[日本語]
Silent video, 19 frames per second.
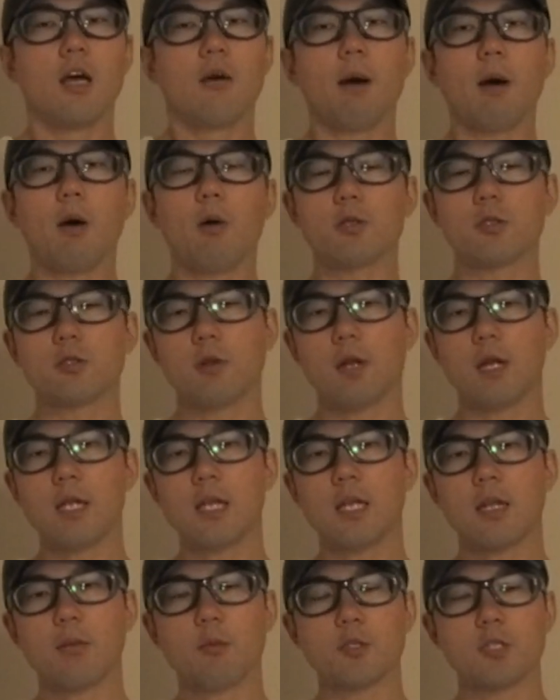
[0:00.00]
まあ、
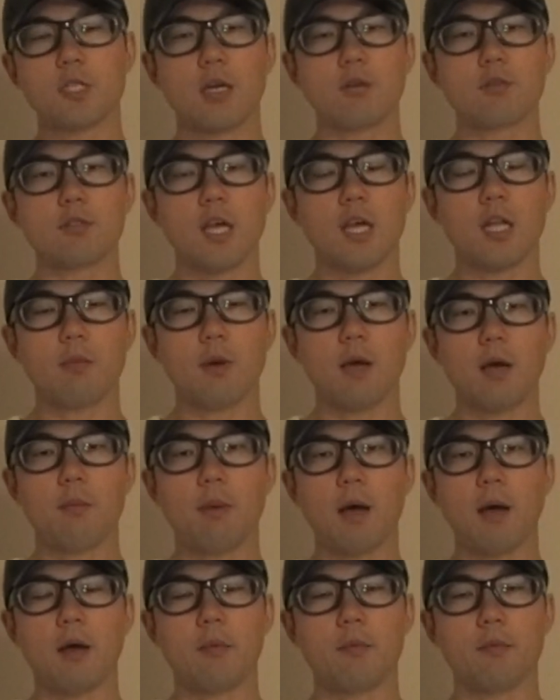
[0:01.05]
オーストラリアでもし買うんであれば、ま
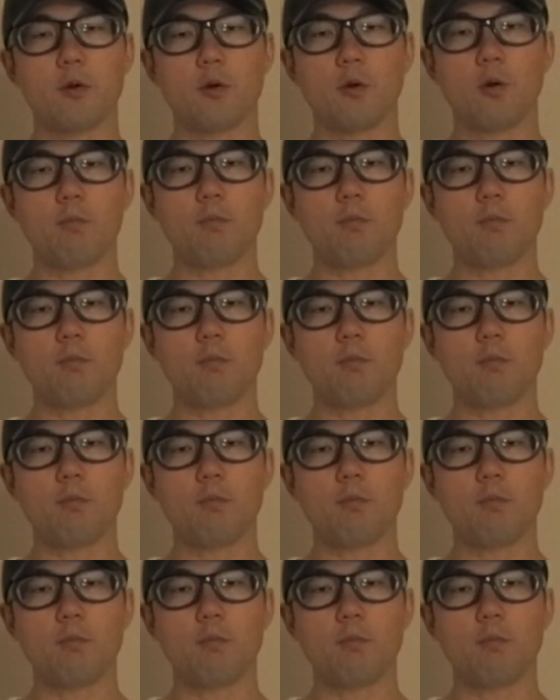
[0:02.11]
あ、